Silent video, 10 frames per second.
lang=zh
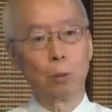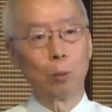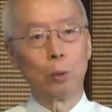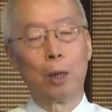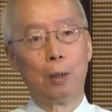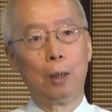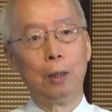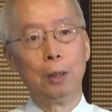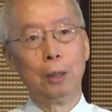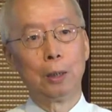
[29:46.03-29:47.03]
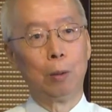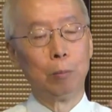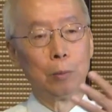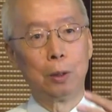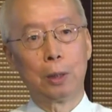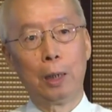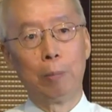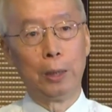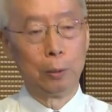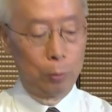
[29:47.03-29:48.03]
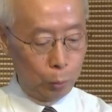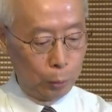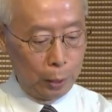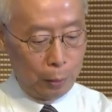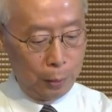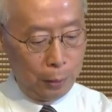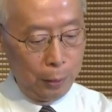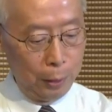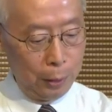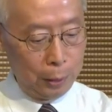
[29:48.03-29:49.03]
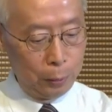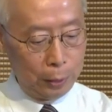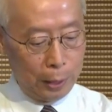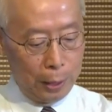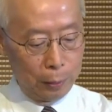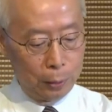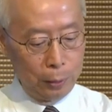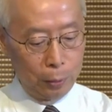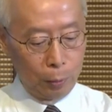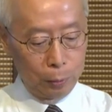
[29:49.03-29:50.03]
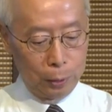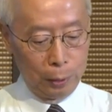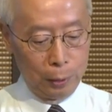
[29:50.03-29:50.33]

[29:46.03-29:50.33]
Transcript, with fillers: 要啊。那我们台北做到了啊，那希望大家有听懂这个。